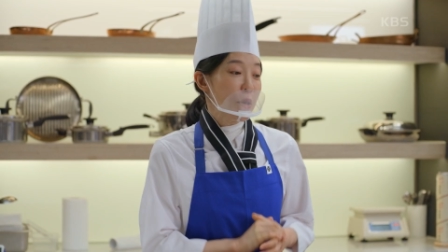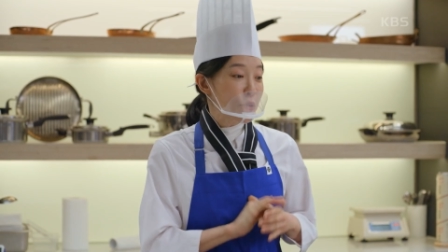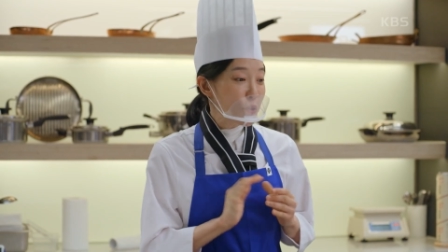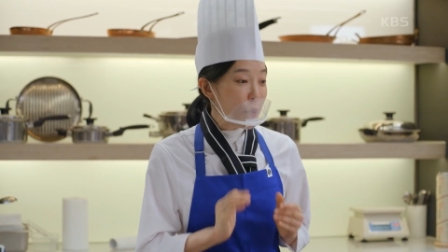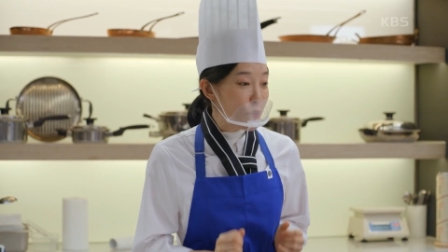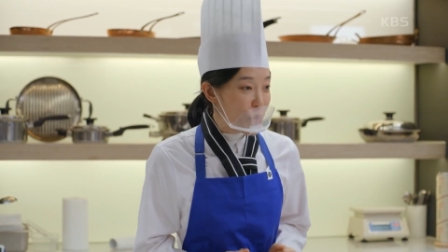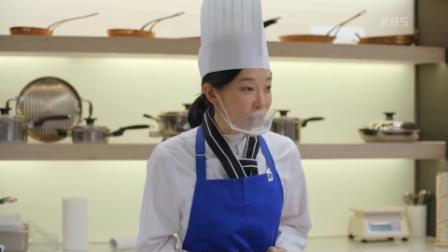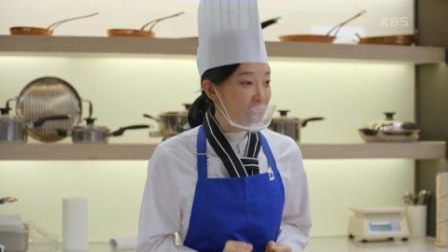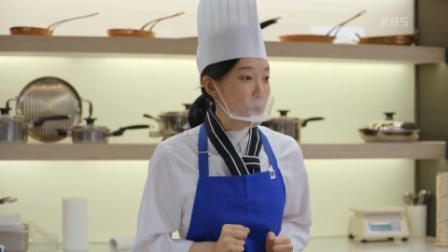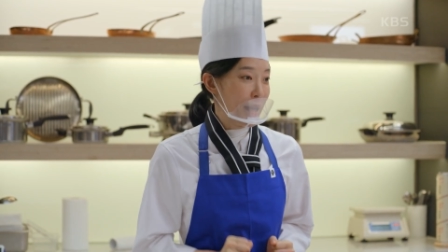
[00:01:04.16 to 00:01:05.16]
수업
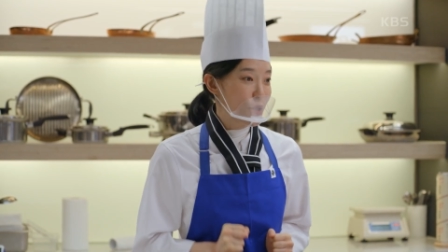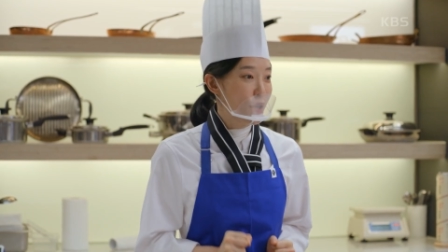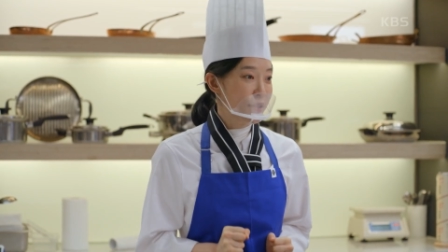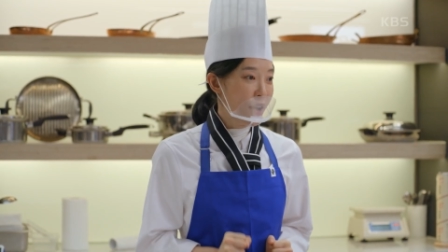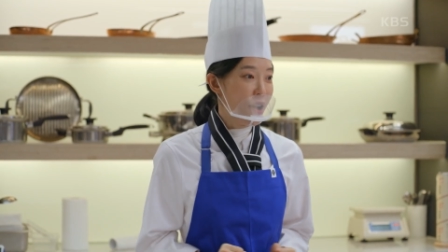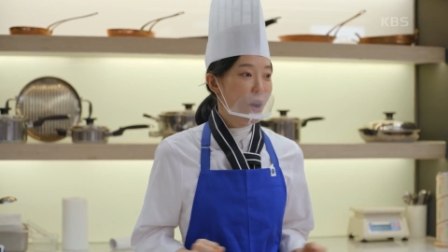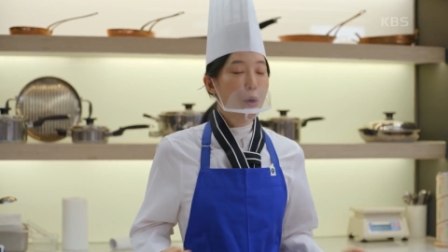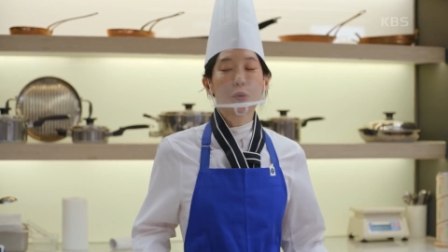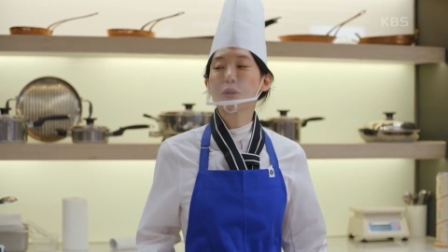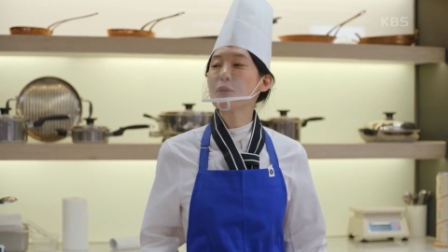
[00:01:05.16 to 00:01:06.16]
분위기에 맞춰서
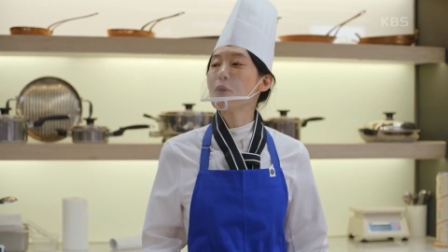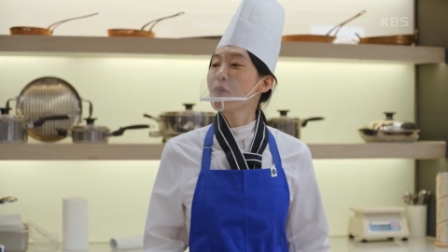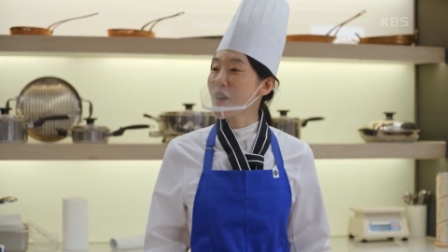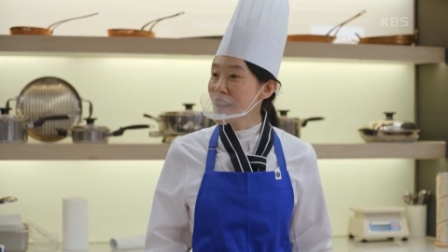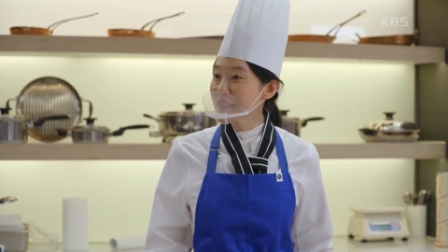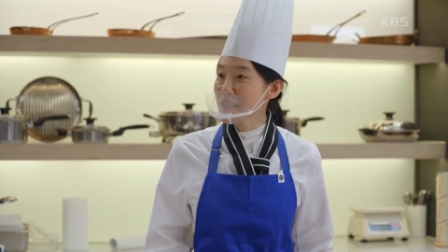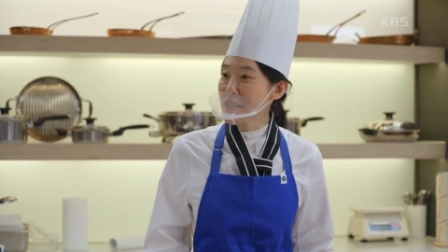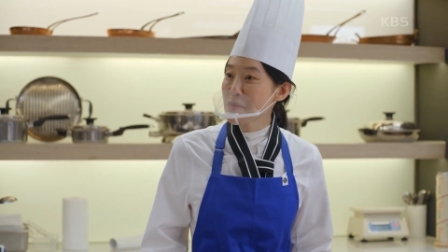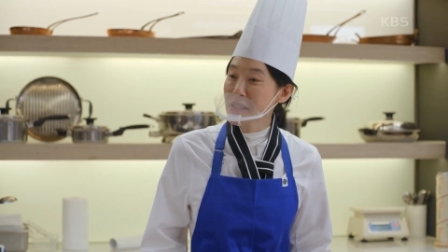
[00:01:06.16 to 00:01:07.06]
우리도 프랑스 이름을